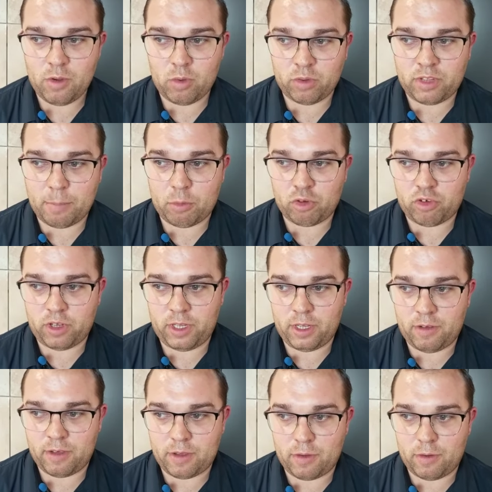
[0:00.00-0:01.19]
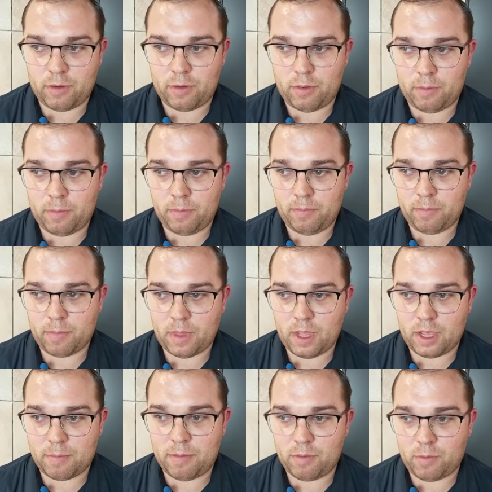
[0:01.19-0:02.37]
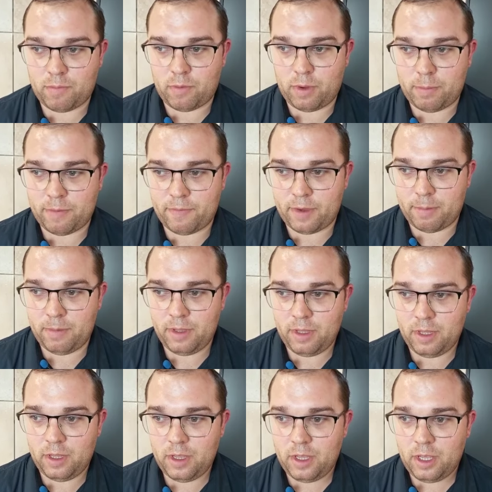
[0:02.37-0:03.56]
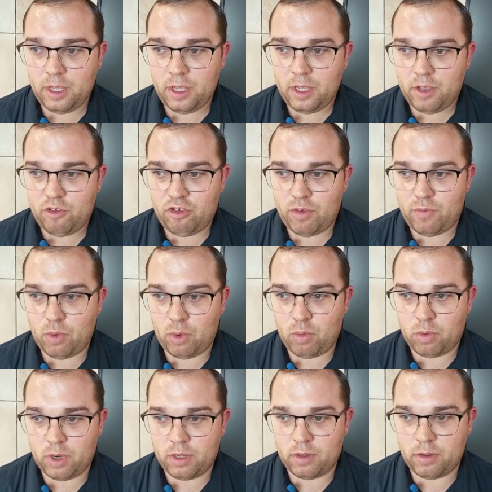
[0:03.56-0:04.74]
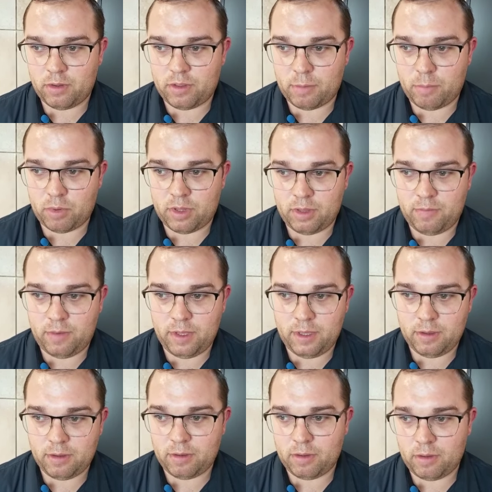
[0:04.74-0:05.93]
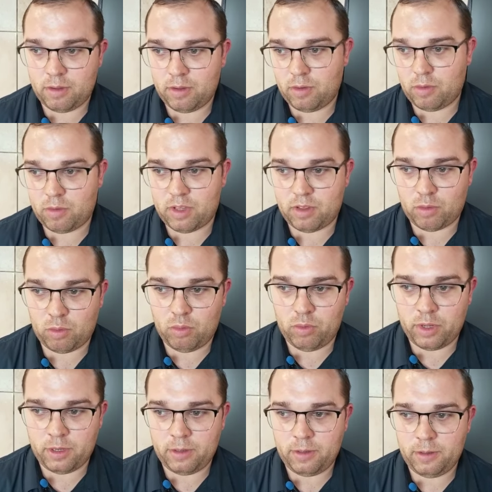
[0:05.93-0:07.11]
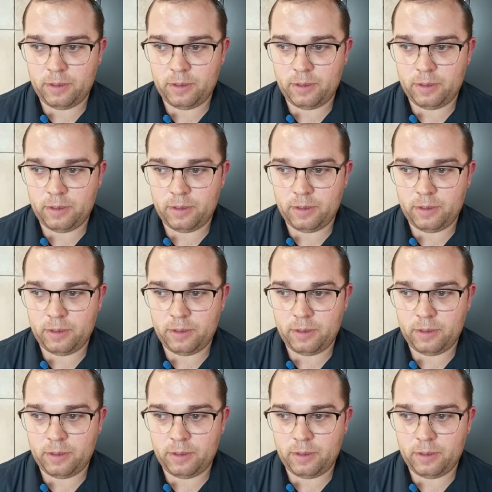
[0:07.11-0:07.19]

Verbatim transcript: quand on s'est approché avec, euh, avec mes enfants et ma femme, j'ai vu au loin euh, cette petite fille euh, de 16 ans, Luna,